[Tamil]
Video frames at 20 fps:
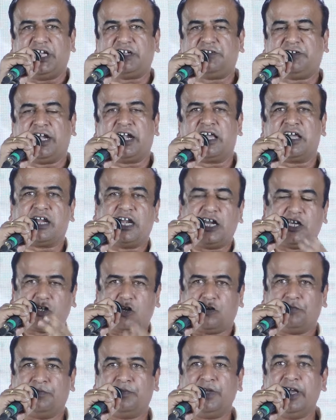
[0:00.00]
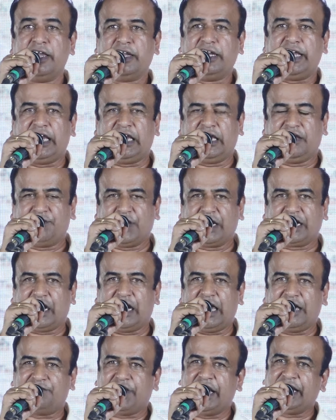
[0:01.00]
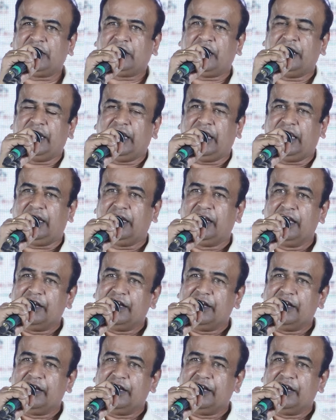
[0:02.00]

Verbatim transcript: வெற்றிடங்களுக்கும் நீ இவர்களை வைத்து நீ